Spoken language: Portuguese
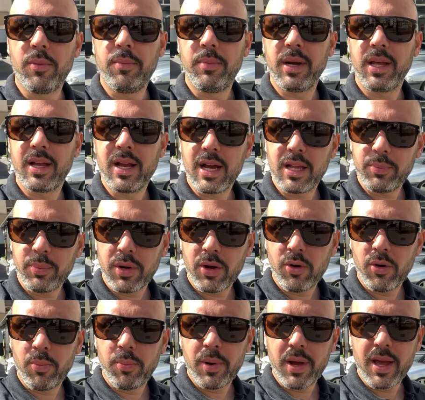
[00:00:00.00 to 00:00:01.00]
Obrigado por
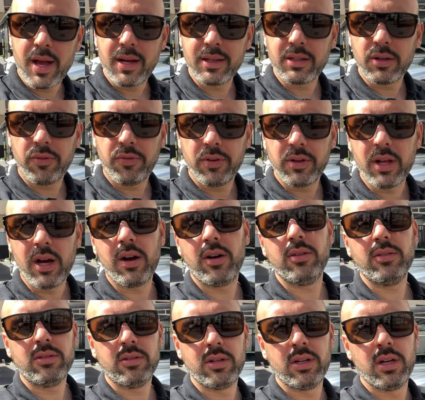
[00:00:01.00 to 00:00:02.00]
acompanhar até o
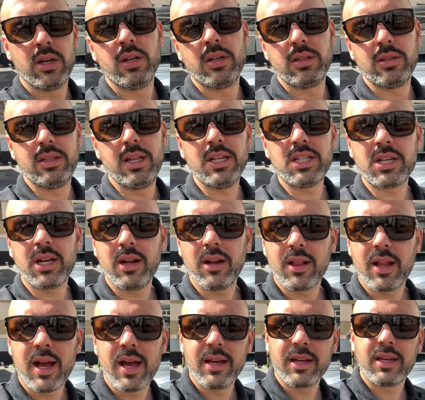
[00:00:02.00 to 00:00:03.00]
final. Deixe aquele
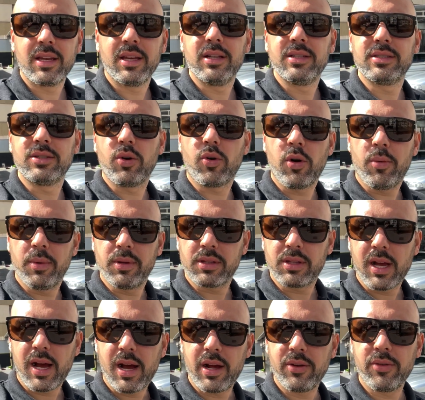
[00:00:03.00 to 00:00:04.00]
like, seu
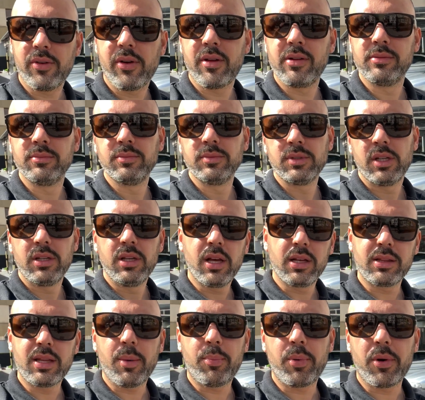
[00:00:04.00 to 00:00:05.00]
comentário e
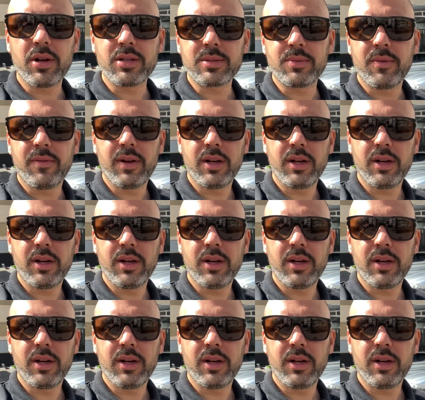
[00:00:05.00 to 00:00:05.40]
até a próxima.